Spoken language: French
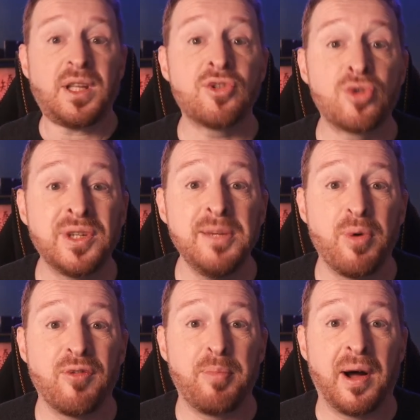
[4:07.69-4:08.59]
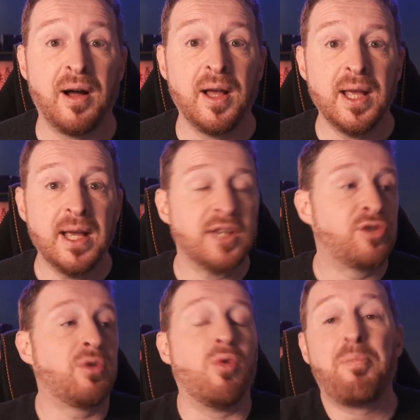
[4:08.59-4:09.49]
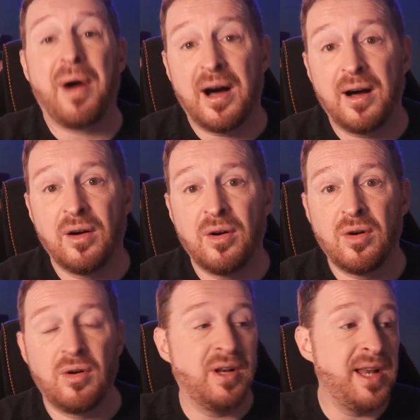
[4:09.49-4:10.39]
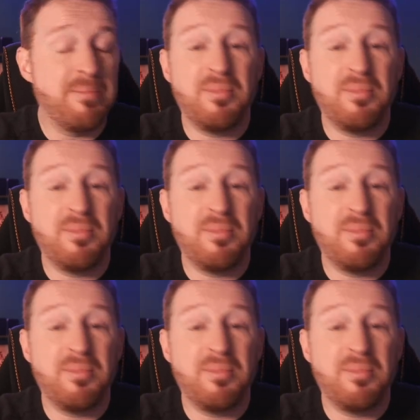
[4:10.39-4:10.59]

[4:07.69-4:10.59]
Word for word: ceux qui peuvent pas, ceux qui n'ont pas euh, les,